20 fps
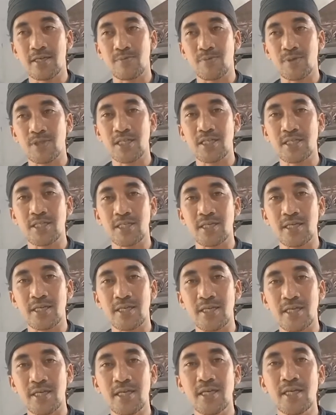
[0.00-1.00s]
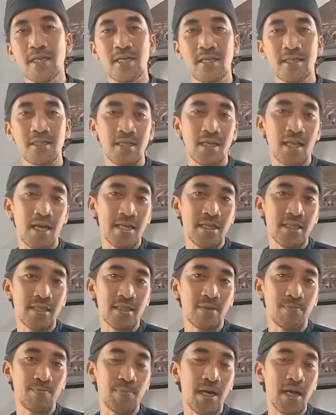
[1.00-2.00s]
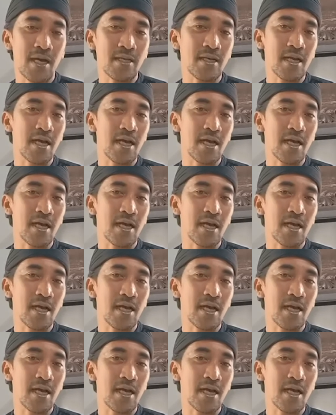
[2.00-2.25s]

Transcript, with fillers: pesisir ini selain tempaan